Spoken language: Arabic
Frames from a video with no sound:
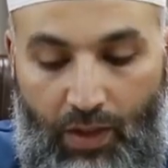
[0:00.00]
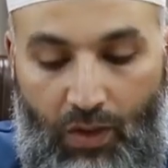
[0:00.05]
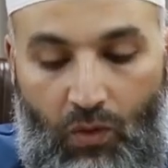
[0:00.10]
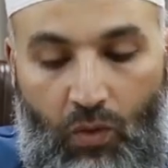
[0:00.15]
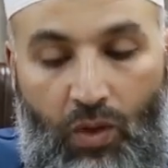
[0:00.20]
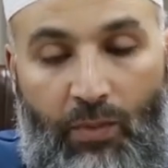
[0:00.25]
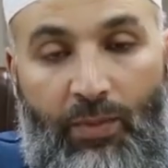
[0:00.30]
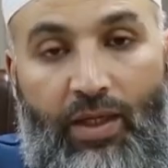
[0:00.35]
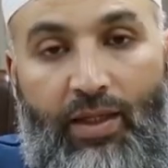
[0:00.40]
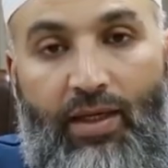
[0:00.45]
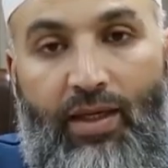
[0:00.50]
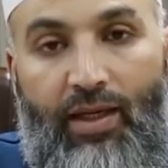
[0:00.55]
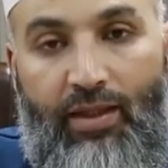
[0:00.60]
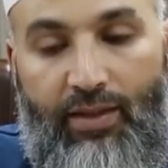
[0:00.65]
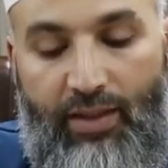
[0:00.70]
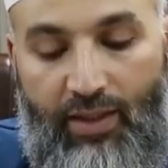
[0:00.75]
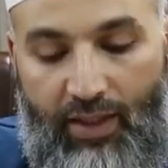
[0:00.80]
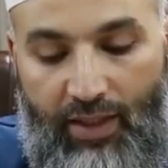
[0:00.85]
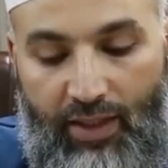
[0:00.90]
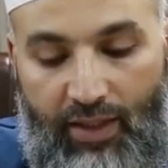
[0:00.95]
وما كان
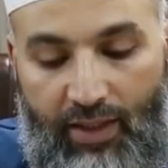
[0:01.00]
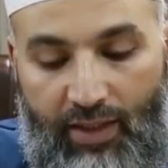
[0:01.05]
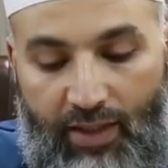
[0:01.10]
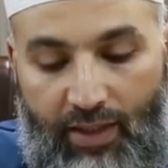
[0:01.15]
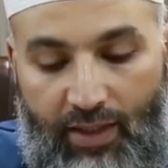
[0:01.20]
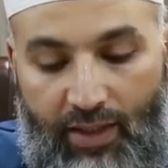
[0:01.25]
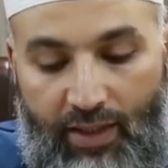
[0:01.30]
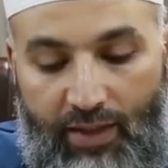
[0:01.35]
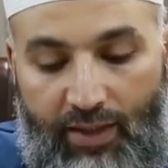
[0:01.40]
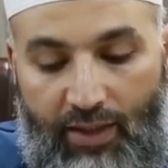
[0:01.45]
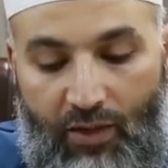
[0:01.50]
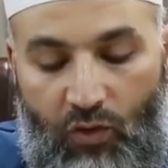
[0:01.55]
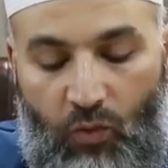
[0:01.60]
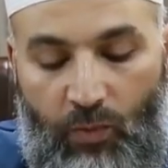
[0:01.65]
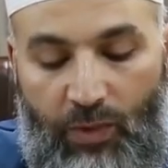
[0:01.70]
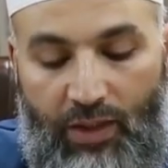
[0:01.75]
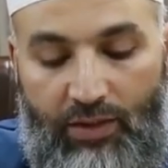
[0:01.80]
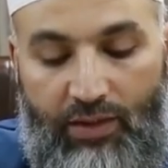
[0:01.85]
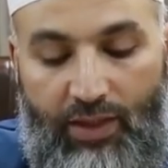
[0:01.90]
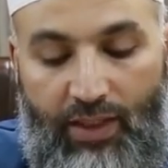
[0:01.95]
هذا
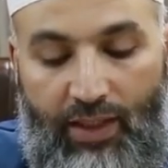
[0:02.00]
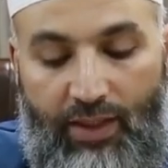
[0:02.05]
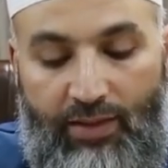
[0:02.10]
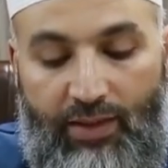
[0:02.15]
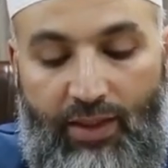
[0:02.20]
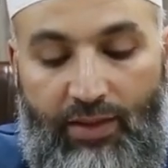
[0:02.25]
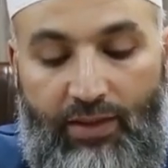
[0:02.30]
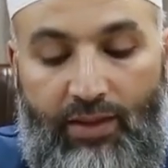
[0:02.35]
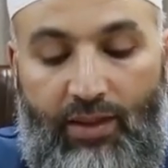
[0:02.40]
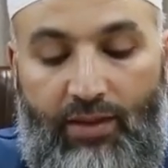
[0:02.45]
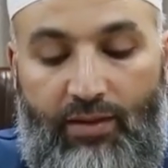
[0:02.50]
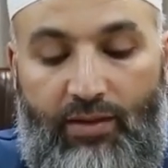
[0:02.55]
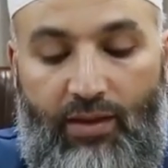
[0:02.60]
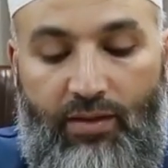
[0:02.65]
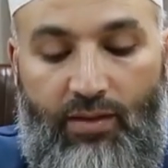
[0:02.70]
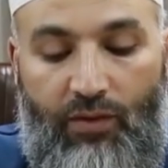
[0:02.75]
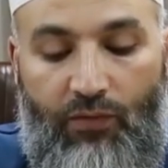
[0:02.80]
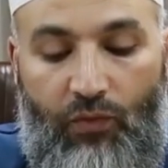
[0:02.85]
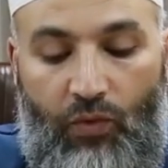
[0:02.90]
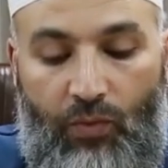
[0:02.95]
يوما شانا
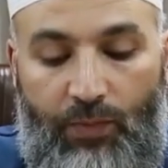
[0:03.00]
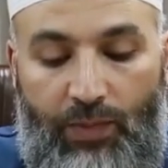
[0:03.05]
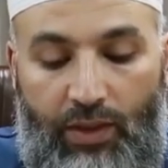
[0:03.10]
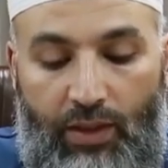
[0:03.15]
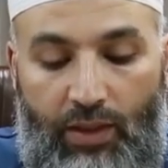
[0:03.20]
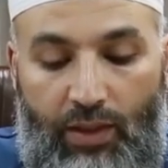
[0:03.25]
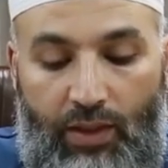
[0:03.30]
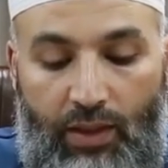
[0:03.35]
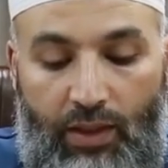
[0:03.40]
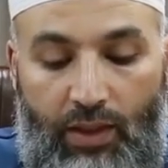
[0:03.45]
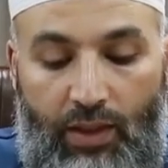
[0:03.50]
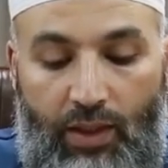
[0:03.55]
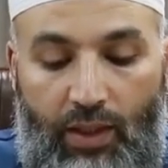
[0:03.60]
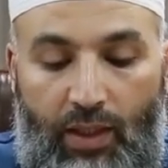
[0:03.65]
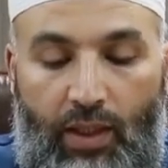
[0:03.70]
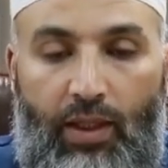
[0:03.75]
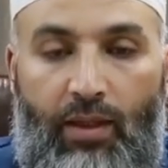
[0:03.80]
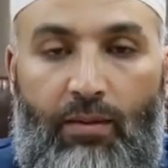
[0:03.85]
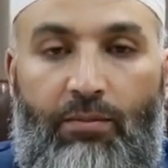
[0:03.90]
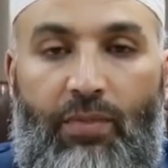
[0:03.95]
يتصف به
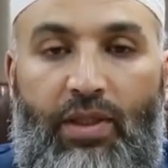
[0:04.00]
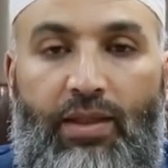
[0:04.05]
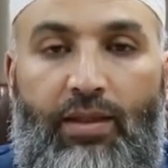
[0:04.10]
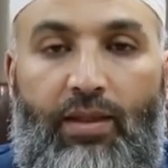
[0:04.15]
من